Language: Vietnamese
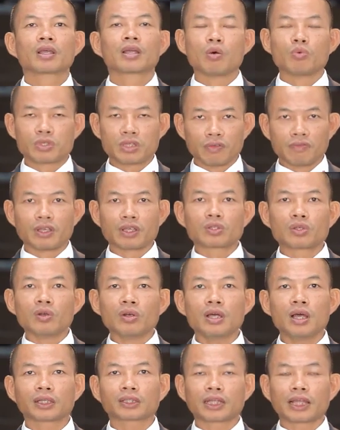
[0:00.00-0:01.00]
không chỉ về số
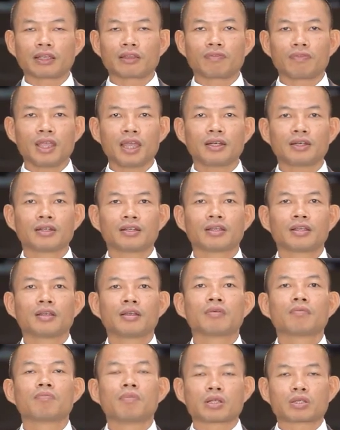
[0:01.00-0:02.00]
lượng thành viên
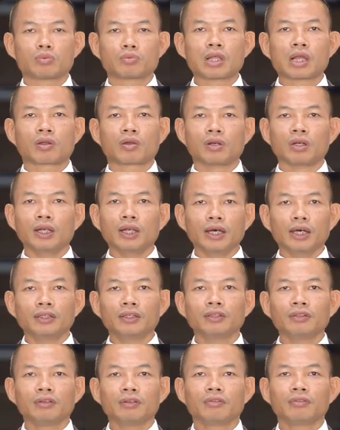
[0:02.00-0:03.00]
mà chúng ta còn
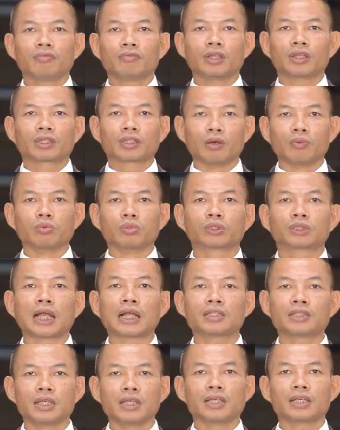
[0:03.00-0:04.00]
lớn về tổng
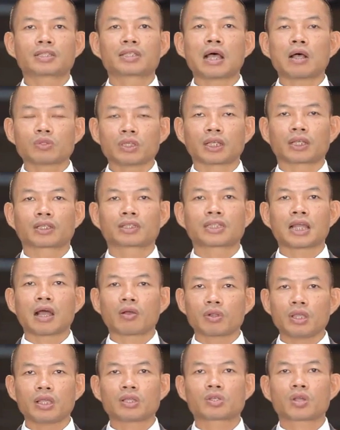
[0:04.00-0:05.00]
giá trị giao dịch
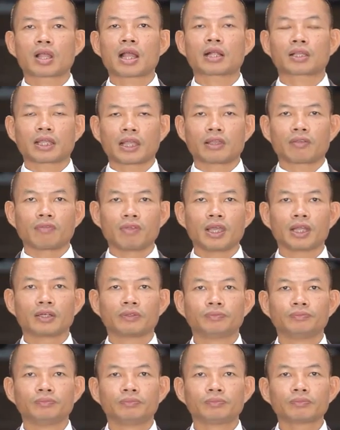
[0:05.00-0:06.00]
trao đi cho các thành viên.
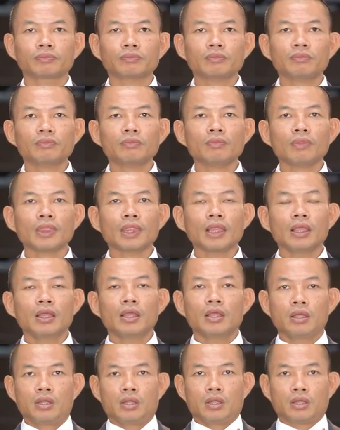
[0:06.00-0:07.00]

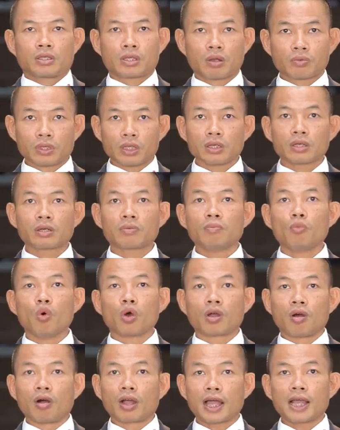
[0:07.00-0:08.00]
Trong những
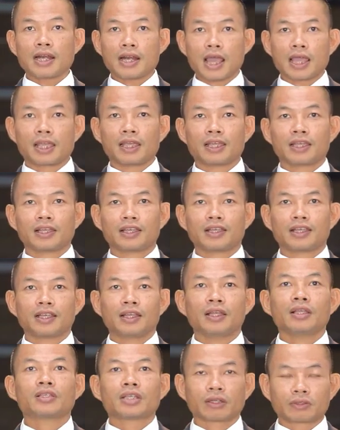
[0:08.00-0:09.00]
mùa khó khăn này,
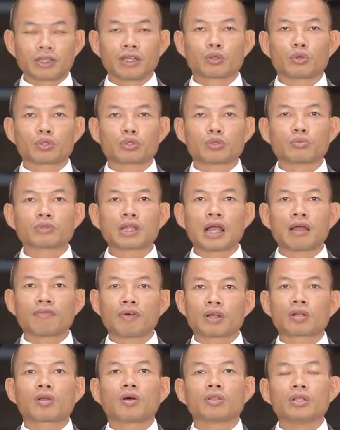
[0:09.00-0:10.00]
charter của chúng ta
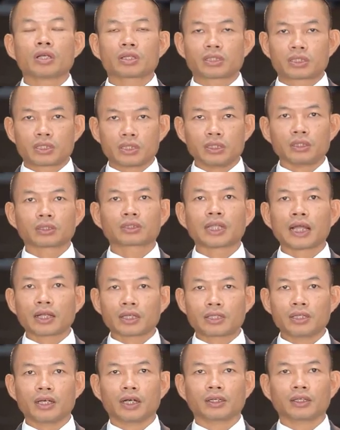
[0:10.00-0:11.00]
vẫn có được sự tăng
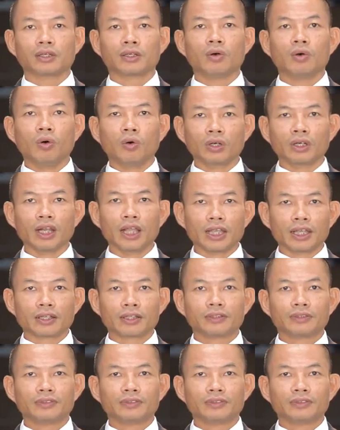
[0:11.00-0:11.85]
trưởng ổn định.